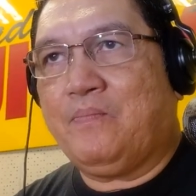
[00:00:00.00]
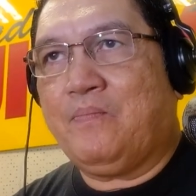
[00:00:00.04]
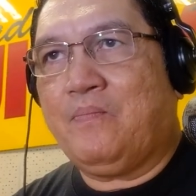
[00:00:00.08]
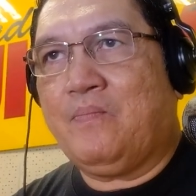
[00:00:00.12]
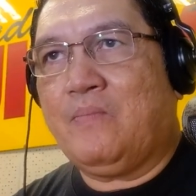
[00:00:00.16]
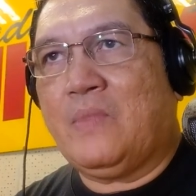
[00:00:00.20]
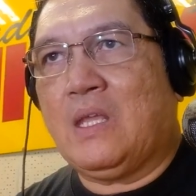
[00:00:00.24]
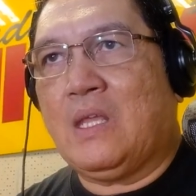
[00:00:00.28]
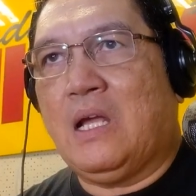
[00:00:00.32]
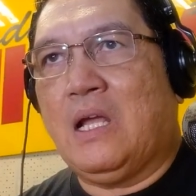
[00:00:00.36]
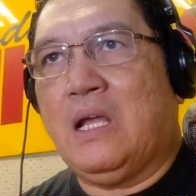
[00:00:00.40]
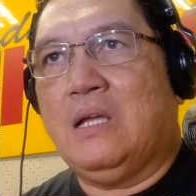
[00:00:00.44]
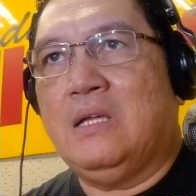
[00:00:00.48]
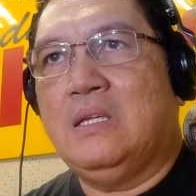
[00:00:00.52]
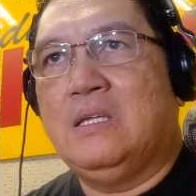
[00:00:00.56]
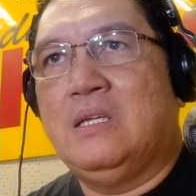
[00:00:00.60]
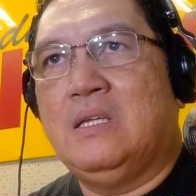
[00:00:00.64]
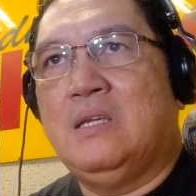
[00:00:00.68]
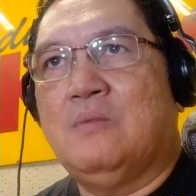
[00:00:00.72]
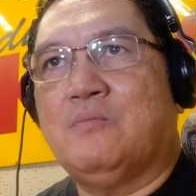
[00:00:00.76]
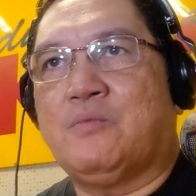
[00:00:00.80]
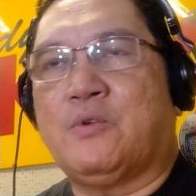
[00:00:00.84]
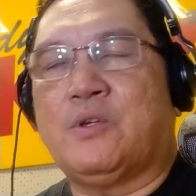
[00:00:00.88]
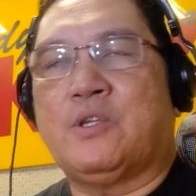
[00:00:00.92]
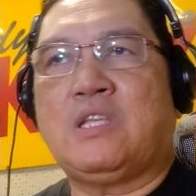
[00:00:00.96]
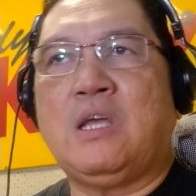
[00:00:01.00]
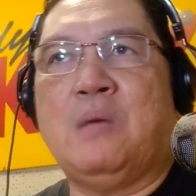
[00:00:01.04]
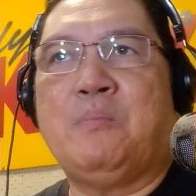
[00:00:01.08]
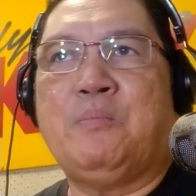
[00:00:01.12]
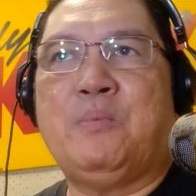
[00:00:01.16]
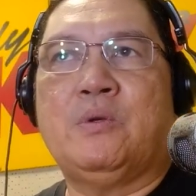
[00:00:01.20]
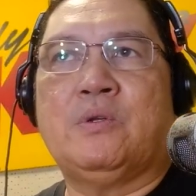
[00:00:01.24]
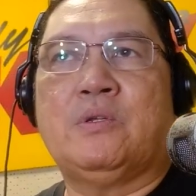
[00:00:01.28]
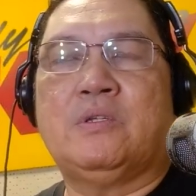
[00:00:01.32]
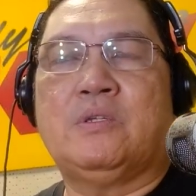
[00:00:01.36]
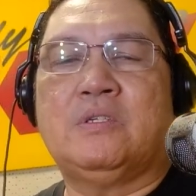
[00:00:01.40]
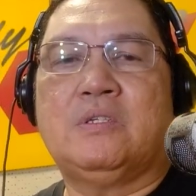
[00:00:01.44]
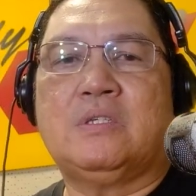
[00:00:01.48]
Ha? For
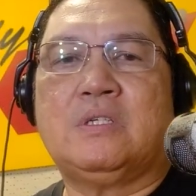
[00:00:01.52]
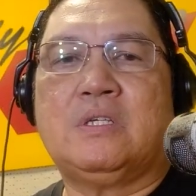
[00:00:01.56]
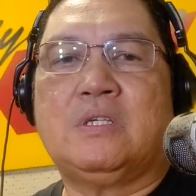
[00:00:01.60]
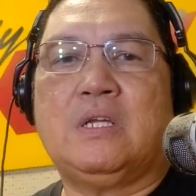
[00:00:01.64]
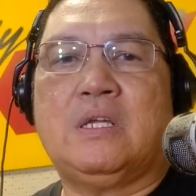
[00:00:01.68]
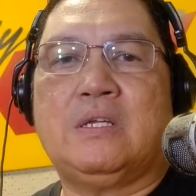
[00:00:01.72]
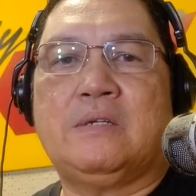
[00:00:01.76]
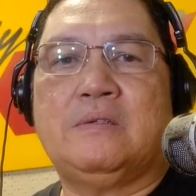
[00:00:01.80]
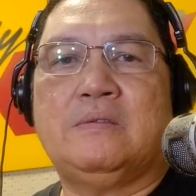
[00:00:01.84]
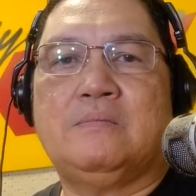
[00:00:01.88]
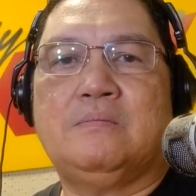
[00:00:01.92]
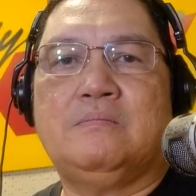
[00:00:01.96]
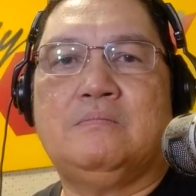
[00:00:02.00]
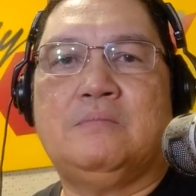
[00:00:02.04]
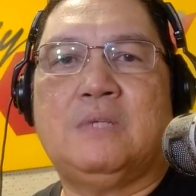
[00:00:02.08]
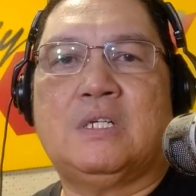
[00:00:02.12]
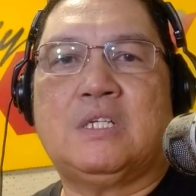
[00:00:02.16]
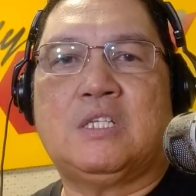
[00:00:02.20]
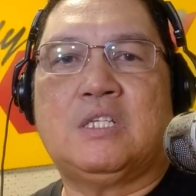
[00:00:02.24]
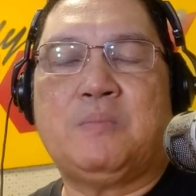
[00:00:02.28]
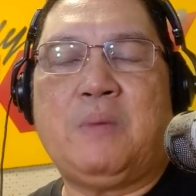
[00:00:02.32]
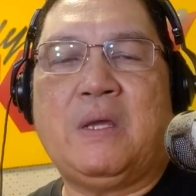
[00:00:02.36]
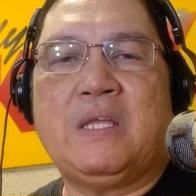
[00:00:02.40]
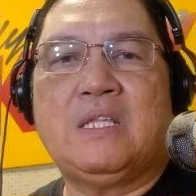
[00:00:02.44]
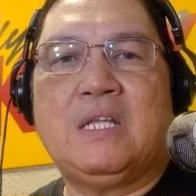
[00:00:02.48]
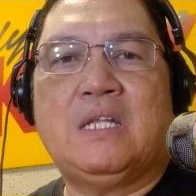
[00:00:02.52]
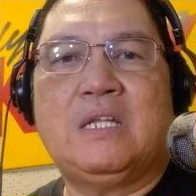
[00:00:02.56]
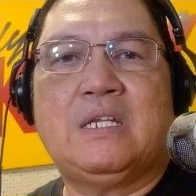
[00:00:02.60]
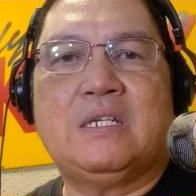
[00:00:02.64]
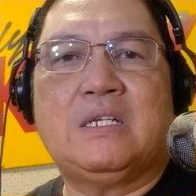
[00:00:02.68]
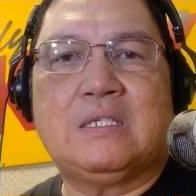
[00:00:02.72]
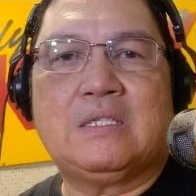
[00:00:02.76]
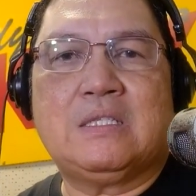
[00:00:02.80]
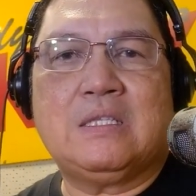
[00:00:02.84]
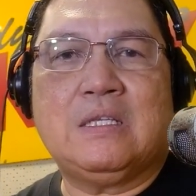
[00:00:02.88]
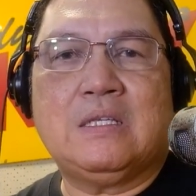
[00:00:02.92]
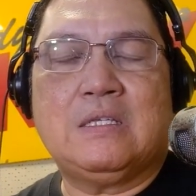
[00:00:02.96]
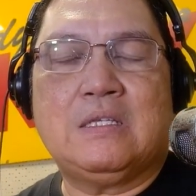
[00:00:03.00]
example, ang mag-spinal
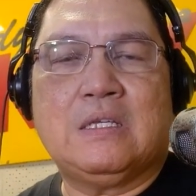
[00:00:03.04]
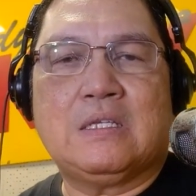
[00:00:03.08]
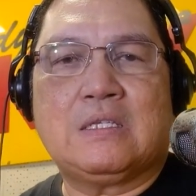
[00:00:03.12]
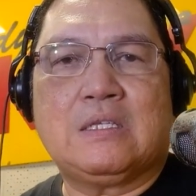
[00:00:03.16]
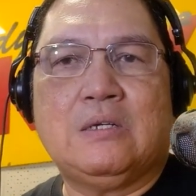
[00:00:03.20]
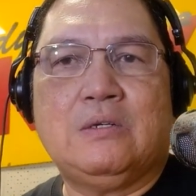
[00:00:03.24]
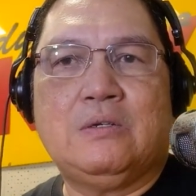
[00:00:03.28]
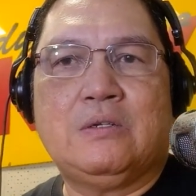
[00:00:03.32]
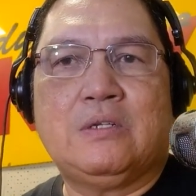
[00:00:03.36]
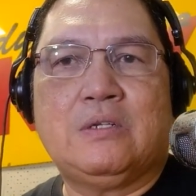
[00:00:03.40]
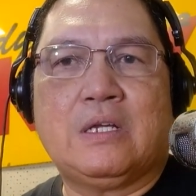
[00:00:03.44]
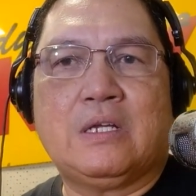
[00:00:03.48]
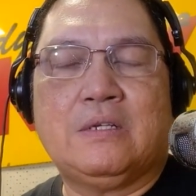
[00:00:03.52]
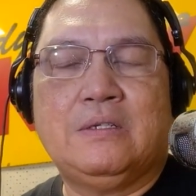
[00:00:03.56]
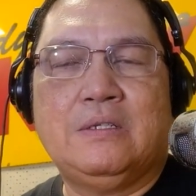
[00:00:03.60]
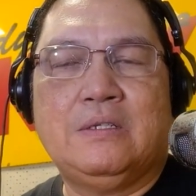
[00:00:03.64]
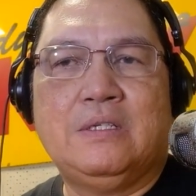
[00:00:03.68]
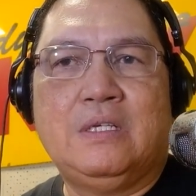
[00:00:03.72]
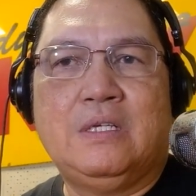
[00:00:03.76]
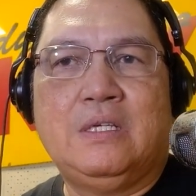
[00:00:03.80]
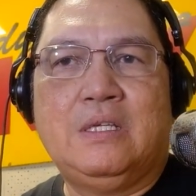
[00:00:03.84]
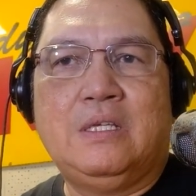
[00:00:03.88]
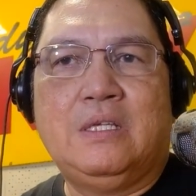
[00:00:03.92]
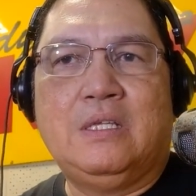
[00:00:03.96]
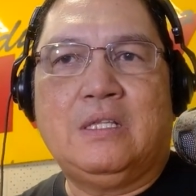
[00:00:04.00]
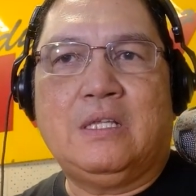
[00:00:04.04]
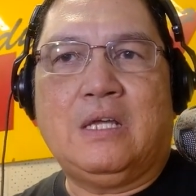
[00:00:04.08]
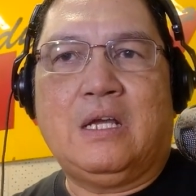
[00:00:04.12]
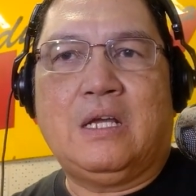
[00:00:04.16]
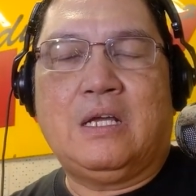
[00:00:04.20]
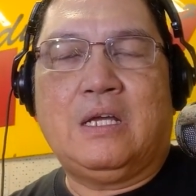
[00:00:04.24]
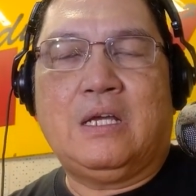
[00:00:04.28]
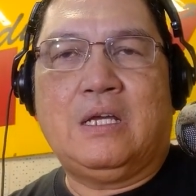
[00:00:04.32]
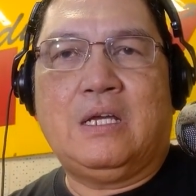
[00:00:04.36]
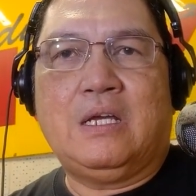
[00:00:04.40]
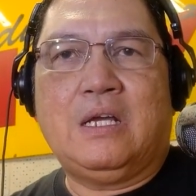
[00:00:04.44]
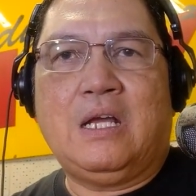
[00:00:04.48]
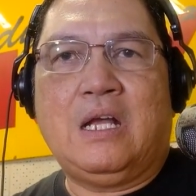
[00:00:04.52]
anesthesia sa una,
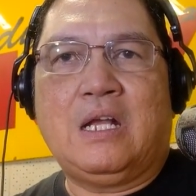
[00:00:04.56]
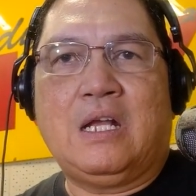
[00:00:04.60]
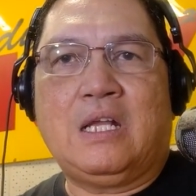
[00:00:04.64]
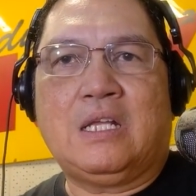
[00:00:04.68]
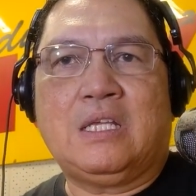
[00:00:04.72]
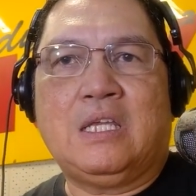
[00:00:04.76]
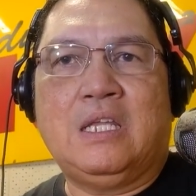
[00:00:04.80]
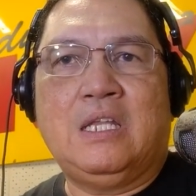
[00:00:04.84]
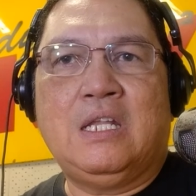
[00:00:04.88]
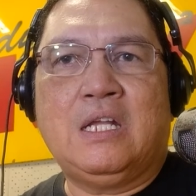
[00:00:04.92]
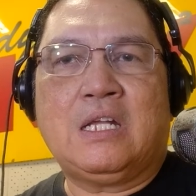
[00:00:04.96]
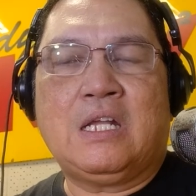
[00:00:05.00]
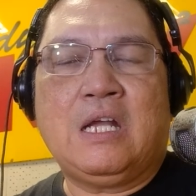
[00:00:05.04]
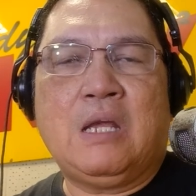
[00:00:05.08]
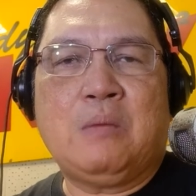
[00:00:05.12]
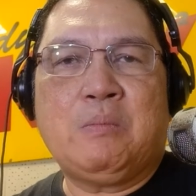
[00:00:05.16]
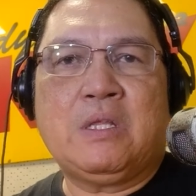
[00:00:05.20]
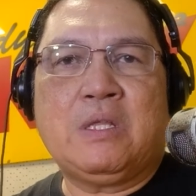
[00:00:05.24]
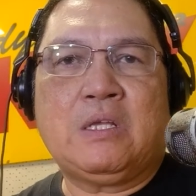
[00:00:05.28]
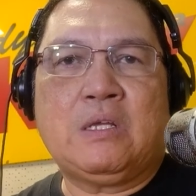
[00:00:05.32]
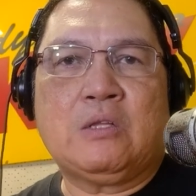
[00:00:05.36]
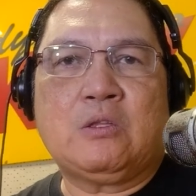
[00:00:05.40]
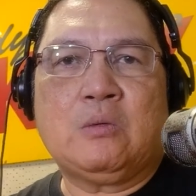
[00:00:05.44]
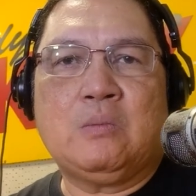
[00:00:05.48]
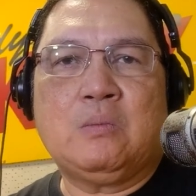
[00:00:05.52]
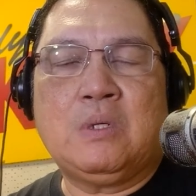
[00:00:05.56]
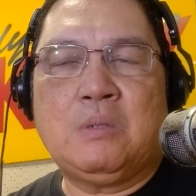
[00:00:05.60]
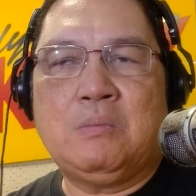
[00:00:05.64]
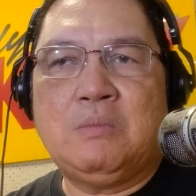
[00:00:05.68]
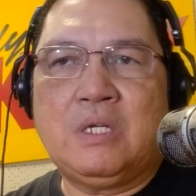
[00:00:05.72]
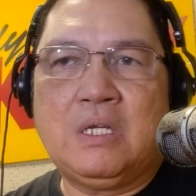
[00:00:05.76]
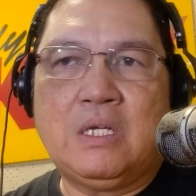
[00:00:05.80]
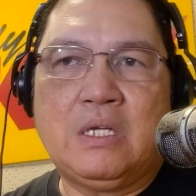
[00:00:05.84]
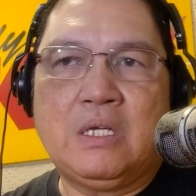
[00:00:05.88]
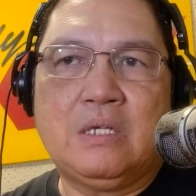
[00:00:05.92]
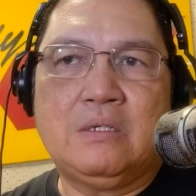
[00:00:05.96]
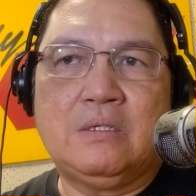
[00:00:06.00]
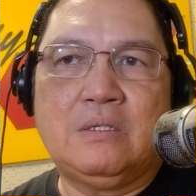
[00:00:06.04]
uh, ang ginagamit ka katong
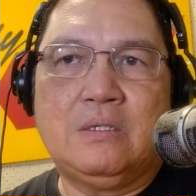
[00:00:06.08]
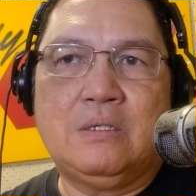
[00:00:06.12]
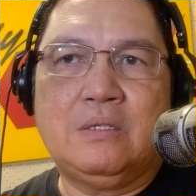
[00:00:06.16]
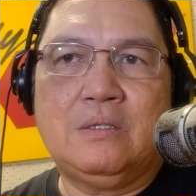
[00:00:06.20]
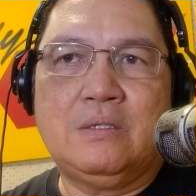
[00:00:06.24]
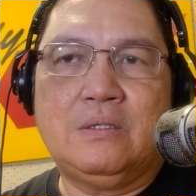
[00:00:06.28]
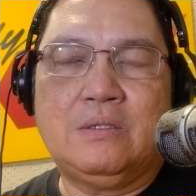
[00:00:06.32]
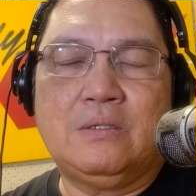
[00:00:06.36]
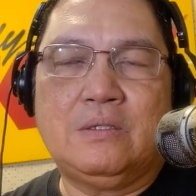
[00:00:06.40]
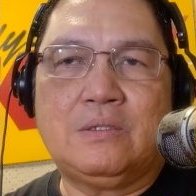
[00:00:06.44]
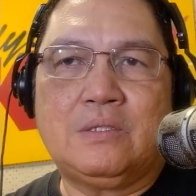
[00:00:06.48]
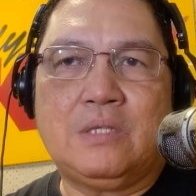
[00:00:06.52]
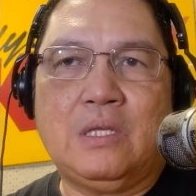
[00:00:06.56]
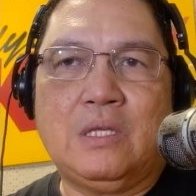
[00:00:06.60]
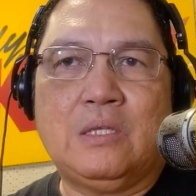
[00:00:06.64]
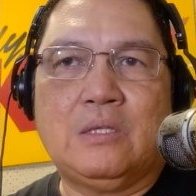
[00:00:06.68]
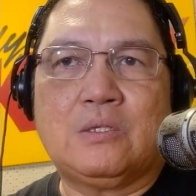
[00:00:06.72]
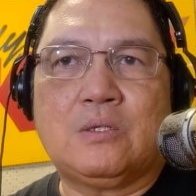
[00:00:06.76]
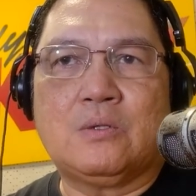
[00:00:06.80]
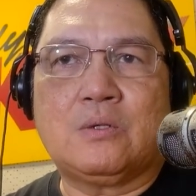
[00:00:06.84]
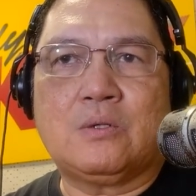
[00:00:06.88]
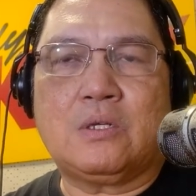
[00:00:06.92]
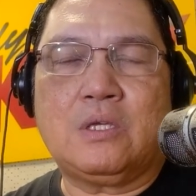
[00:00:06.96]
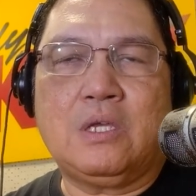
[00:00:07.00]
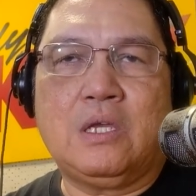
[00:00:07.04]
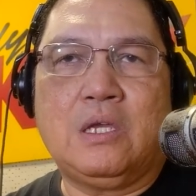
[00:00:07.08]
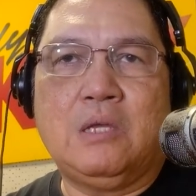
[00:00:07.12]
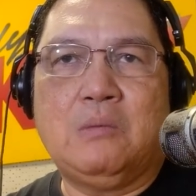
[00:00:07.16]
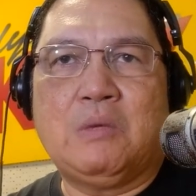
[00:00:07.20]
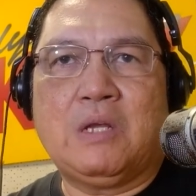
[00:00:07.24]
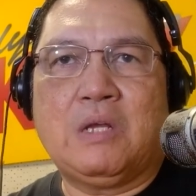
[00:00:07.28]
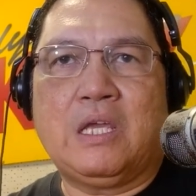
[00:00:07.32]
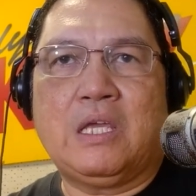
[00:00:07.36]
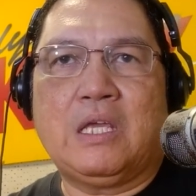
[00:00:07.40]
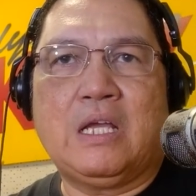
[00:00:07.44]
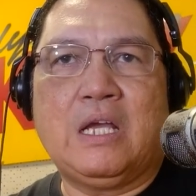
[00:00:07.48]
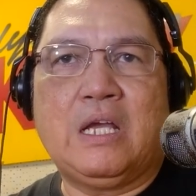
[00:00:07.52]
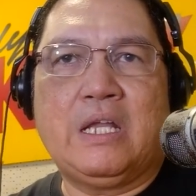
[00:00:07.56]
mga sensor kay
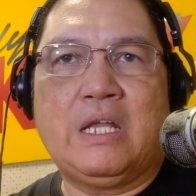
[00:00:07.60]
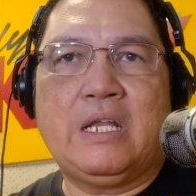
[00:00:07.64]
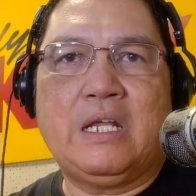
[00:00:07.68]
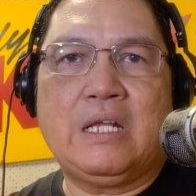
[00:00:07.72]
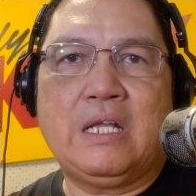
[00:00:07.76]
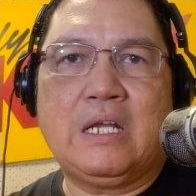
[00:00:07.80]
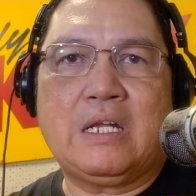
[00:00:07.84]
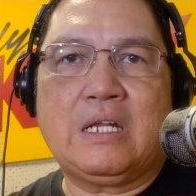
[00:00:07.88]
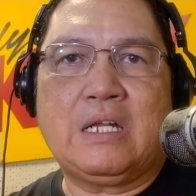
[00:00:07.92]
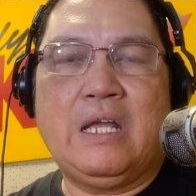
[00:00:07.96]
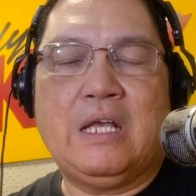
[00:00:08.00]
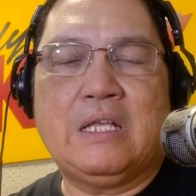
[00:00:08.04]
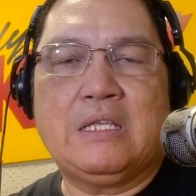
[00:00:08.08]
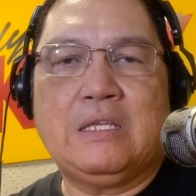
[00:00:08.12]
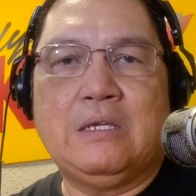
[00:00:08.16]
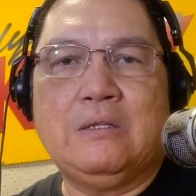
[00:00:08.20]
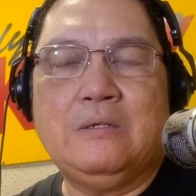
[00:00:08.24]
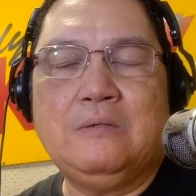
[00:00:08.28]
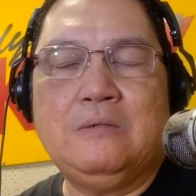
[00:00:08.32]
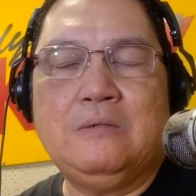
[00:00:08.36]
mga ingana nga klase no.